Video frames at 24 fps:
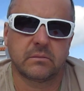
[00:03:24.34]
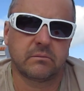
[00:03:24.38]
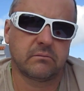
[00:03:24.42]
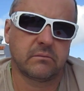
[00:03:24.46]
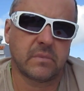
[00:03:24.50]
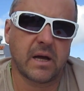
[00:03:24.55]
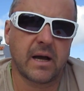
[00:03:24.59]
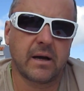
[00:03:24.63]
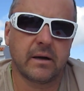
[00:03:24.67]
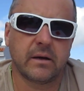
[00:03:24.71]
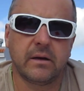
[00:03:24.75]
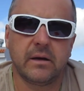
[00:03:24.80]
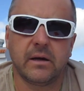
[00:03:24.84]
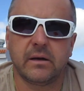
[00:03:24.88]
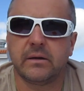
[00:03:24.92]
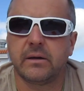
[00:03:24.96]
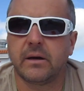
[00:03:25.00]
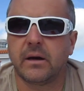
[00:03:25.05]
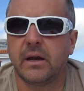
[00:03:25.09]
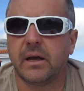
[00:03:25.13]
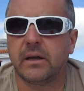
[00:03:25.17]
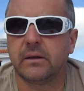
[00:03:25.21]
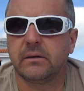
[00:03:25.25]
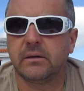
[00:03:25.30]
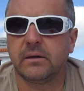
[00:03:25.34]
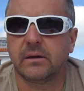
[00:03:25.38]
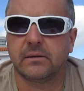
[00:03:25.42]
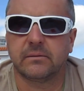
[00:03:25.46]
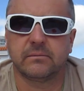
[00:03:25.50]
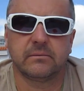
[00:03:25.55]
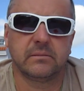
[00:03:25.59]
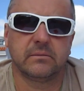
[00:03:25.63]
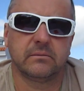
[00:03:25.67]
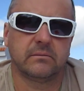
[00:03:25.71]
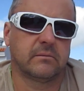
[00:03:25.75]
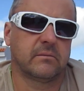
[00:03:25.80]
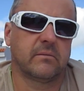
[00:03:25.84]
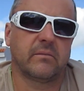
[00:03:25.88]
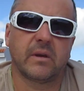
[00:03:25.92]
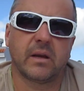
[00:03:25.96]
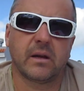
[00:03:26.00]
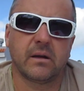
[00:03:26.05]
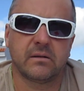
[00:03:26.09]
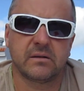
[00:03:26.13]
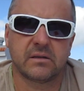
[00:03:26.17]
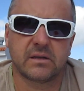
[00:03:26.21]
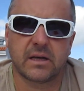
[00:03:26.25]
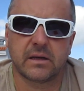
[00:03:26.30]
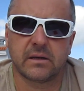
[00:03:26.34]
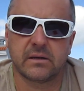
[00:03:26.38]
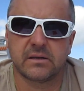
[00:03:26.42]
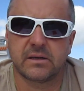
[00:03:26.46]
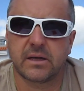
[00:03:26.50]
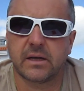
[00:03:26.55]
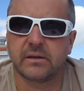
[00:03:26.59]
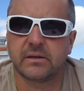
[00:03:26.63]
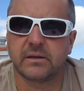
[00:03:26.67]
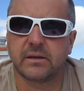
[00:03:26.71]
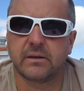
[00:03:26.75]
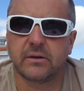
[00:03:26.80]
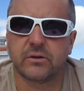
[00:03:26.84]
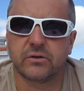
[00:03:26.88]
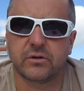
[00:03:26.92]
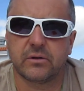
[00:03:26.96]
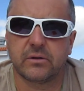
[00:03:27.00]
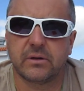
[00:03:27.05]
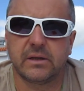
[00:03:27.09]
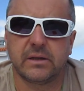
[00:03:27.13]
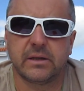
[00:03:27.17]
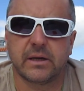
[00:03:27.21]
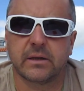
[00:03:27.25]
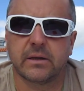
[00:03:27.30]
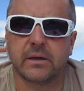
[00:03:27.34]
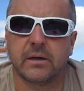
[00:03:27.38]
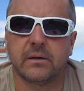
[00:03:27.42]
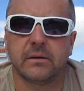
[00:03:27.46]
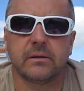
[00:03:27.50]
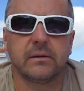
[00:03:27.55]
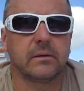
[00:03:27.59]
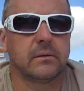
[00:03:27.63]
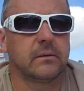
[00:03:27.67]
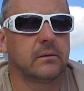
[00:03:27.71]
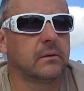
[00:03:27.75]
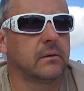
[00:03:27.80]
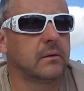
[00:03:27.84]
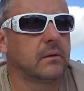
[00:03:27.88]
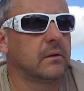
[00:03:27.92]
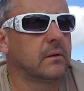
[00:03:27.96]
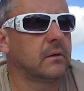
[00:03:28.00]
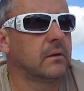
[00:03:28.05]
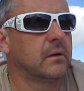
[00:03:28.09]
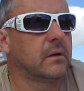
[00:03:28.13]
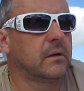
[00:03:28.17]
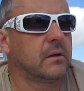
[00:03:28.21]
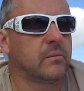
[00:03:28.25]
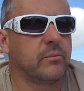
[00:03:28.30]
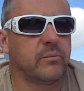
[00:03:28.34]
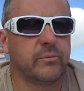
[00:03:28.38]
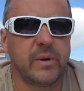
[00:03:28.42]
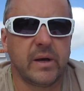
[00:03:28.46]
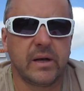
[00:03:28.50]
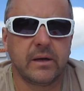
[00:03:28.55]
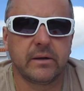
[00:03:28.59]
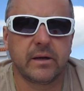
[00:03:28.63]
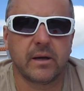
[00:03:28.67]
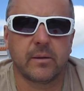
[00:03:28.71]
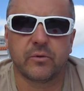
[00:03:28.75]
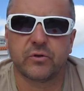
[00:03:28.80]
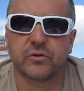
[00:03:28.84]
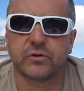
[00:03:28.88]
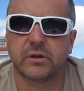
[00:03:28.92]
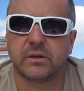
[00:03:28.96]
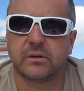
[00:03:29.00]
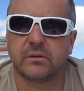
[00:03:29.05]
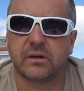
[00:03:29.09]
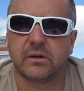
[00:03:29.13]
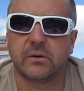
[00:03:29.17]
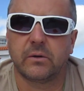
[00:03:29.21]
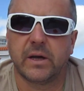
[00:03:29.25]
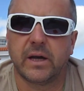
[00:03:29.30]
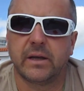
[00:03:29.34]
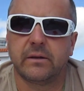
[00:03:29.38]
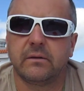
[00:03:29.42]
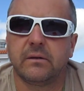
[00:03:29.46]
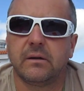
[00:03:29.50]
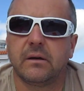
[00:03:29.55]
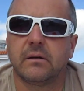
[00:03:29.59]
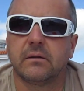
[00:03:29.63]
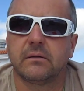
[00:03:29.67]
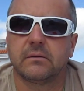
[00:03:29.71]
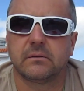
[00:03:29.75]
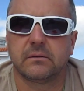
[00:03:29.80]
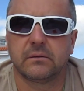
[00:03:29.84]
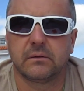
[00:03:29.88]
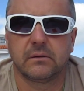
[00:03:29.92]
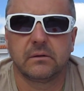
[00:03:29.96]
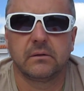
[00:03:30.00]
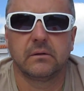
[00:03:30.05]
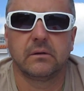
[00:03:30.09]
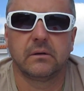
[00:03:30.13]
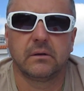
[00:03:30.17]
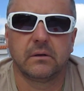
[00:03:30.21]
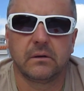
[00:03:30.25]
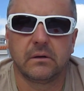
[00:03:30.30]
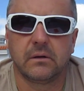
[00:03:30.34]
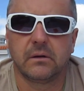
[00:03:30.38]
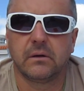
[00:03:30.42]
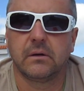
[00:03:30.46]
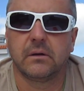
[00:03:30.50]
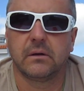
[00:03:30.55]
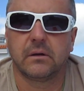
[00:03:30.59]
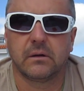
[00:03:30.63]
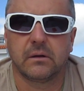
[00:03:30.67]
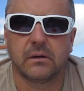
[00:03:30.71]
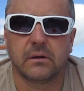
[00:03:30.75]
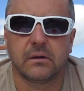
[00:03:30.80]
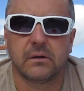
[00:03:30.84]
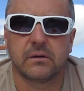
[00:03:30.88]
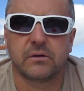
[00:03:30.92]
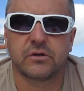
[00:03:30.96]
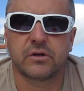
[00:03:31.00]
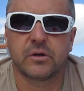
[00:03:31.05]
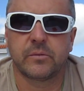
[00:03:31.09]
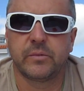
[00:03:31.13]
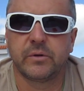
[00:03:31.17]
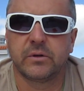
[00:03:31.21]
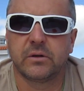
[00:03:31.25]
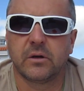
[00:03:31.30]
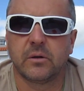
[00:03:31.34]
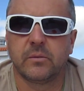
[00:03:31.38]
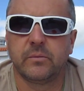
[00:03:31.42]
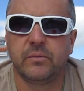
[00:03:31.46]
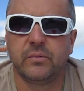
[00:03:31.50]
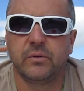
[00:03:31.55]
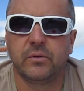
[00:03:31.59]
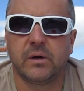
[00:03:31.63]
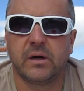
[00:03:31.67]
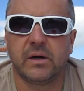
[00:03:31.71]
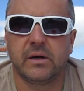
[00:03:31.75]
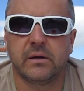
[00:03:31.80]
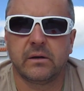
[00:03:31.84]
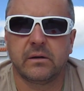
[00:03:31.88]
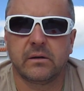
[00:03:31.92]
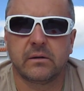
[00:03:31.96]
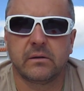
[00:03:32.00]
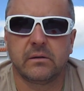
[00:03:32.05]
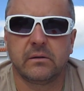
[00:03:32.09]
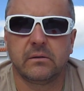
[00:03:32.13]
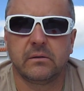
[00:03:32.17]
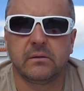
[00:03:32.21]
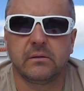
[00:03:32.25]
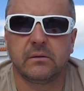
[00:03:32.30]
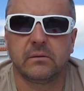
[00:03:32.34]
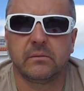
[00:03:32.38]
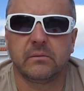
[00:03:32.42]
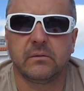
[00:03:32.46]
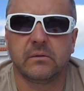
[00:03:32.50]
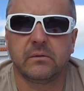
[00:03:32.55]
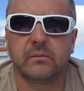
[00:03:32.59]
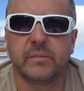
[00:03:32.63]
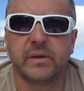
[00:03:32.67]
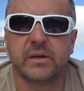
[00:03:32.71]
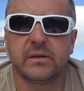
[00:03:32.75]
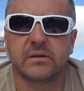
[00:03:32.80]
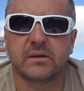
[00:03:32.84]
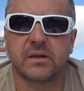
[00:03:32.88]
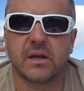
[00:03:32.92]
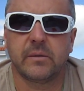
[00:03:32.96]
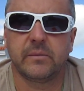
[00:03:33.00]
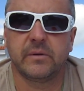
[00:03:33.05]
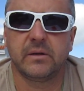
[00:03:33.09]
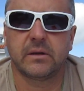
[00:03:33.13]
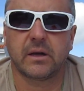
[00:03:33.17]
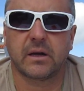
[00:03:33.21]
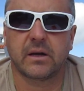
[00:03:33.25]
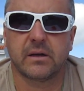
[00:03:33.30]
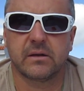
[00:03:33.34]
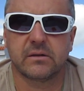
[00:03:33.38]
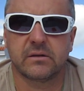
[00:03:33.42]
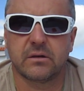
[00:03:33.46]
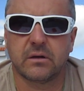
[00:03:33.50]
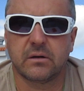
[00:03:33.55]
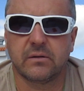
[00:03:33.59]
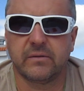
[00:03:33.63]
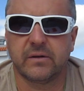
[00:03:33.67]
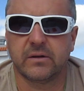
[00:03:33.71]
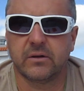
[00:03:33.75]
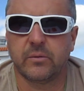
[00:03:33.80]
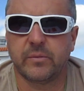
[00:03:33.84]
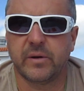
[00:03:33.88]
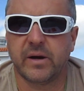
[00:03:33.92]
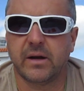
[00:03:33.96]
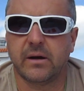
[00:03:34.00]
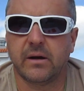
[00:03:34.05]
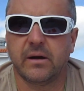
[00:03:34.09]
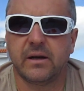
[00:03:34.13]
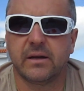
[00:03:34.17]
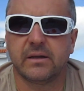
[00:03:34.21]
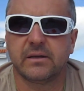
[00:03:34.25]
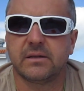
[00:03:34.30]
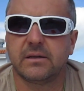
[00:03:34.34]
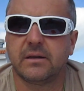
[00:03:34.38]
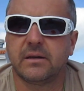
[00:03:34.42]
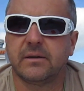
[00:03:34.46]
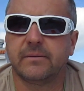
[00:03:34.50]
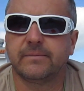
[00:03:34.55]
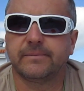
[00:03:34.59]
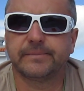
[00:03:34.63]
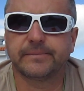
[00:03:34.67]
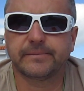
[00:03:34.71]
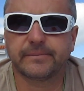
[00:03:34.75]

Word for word: Anglia, Irlandia, Stan, Zjednoczone i tak dalej. Belgia może, Holandia. Żeby to była e, między nami taka zdrowa, dobra relacja,